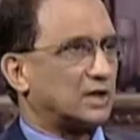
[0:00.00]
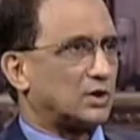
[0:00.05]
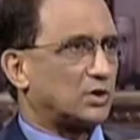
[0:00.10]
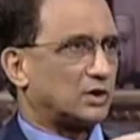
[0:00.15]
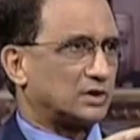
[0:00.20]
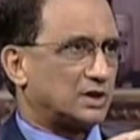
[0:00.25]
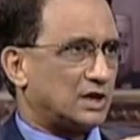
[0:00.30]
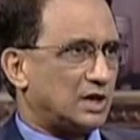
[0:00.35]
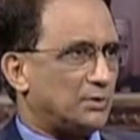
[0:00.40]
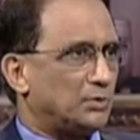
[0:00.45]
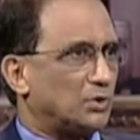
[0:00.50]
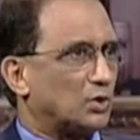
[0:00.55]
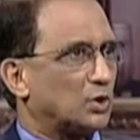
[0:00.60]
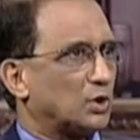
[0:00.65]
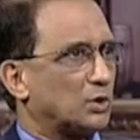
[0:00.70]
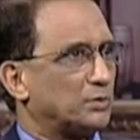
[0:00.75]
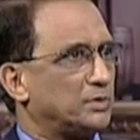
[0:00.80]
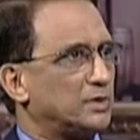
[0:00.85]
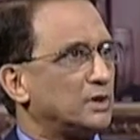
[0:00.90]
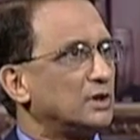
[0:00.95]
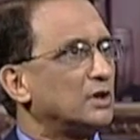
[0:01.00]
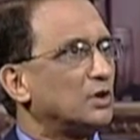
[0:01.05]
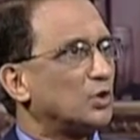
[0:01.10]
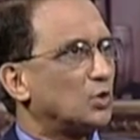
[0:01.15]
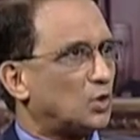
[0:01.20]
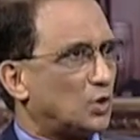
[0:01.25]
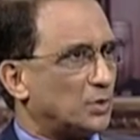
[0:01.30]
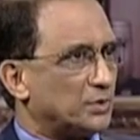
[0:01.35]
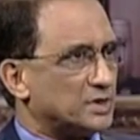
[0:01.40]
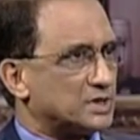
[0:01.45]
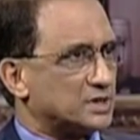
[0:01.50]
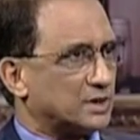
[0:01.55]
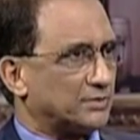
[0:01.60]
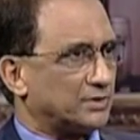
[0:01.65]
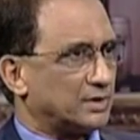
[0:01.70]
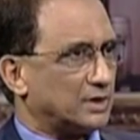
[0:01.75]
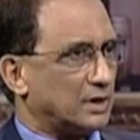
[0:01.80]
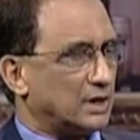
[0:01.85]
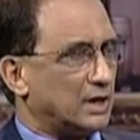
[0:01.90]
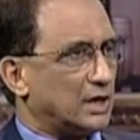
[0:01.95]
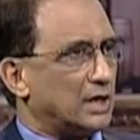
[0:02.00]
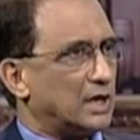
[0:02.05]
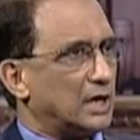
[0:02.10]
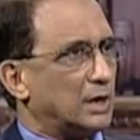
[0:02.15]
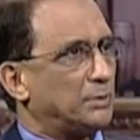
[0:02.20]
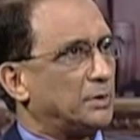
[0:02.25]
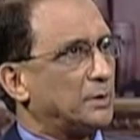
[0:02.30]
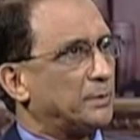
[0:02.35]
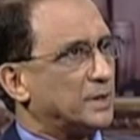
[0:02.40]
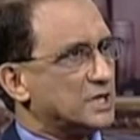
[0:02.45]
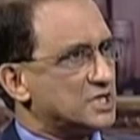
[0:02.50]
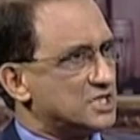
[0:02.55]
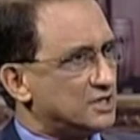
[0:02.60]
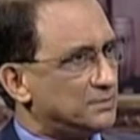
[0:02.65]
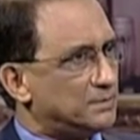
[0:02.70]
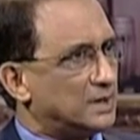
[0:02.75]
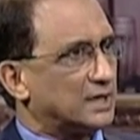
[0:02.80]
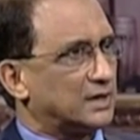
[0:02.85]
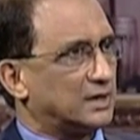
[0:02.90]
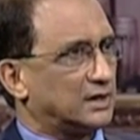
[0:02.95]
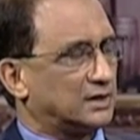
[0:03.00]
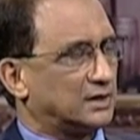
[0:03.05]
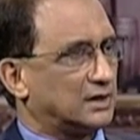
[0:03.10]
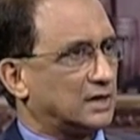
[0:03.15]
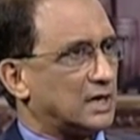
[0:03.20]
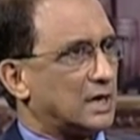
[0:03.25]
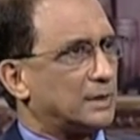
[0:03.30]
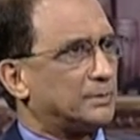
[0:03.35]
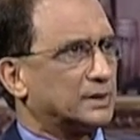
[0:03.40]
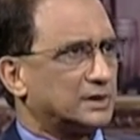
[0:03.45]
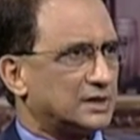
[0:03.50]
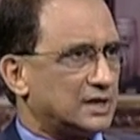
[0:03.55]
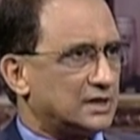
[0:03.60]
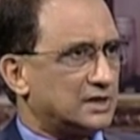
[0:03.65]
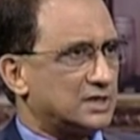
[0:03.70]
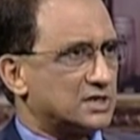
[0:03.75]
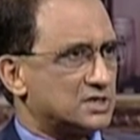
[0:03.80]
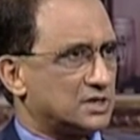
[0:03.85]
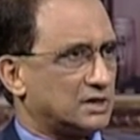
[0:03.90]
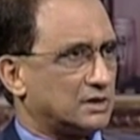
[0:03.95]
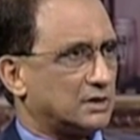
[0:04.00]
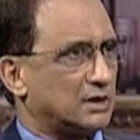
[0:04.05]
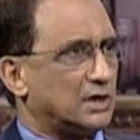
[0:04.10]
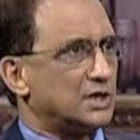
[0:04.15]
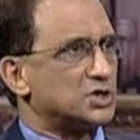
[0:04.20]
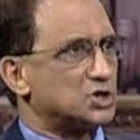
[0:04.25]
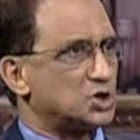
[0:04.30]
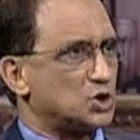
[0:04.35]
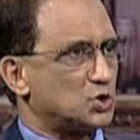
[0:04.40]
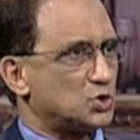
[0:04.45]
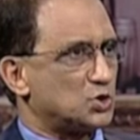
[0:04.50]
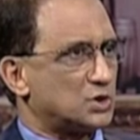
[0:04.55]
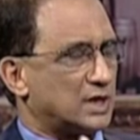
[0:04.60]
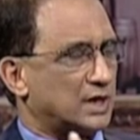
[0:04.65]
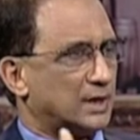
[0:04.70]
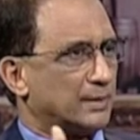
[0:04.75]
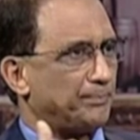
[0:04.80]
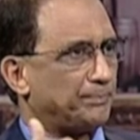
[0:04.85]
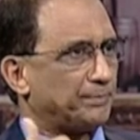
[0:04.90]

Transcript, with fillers: তার রক্তের হিমোগ্লোবিন কমে যাবে এবং বেশিরভাগ ক্ষেত্রে আমাদের দেশের শিশুরা